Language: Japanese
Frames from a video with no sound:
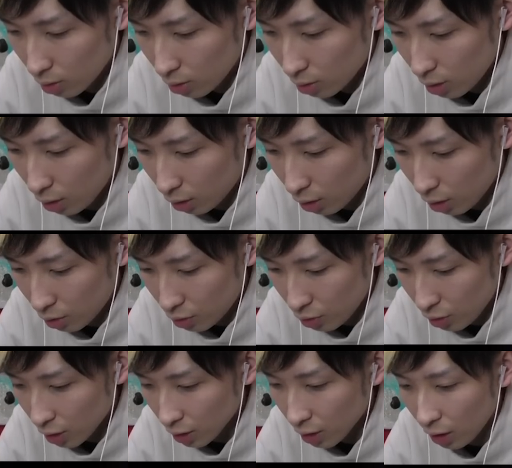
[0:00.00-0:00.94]
絶対に
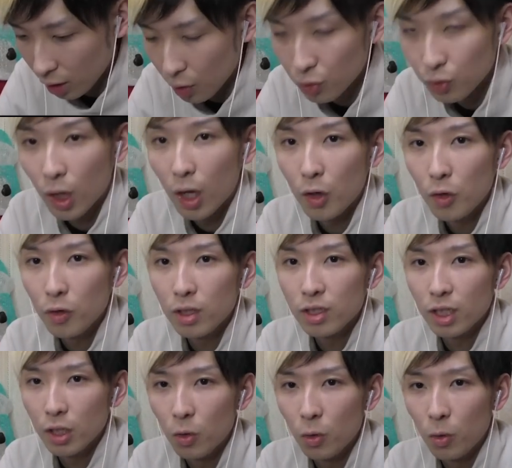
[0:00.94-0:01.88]
追加された要素があるんで
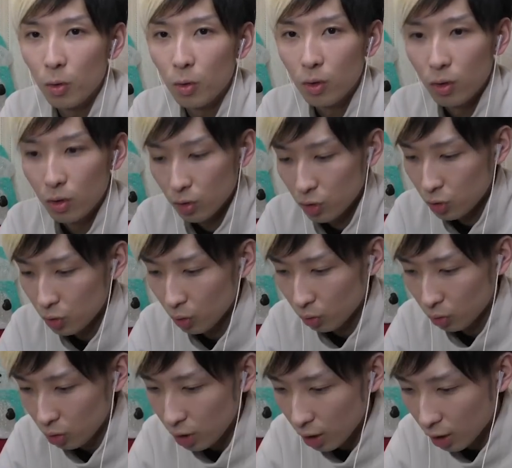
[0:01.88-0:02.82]
すけど、
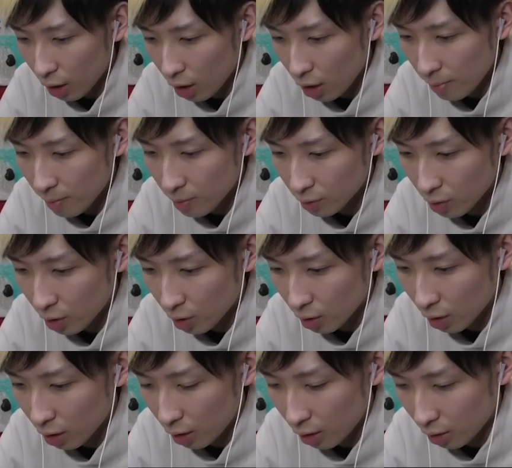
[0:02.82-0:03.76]
ちょっと家帰りますか、一
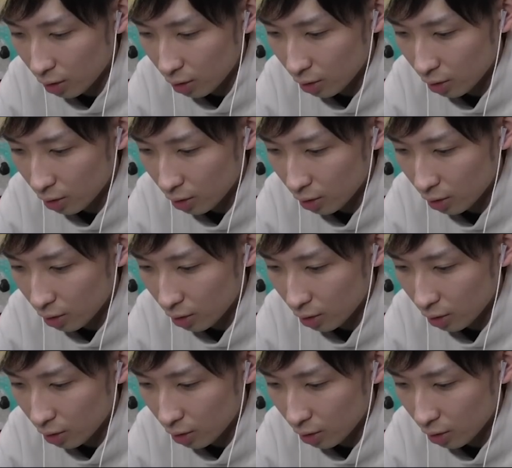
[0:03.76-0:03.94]
回。